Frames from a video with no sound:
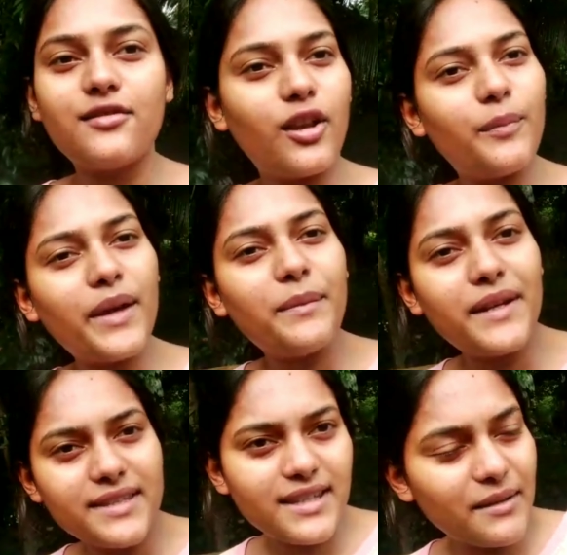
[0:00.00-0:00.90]
জলপাই
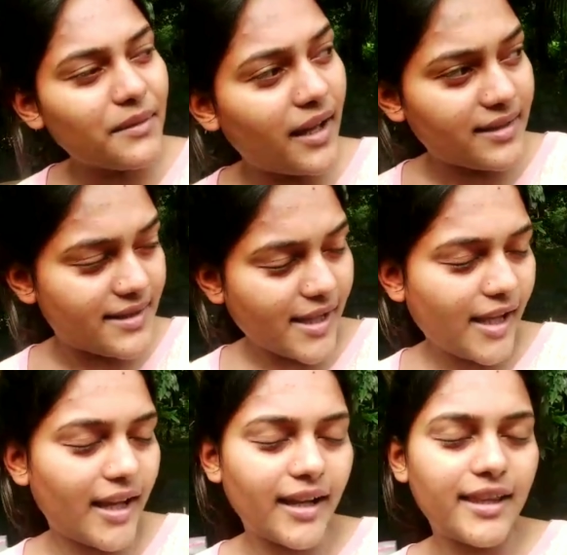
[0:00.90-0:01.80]
পেরেছিলাম গাছ থেকে
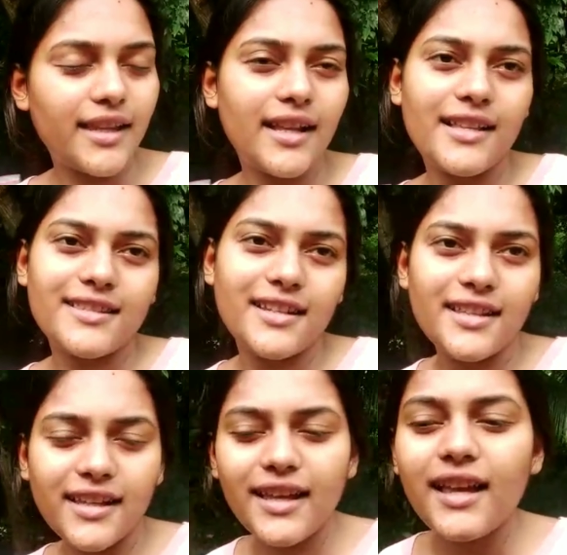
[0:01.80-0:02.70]
কাকিদের গাছটা
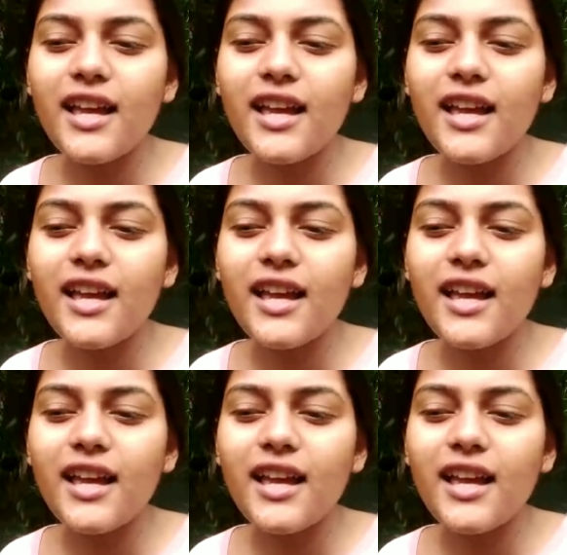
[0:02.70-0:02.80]
থেকে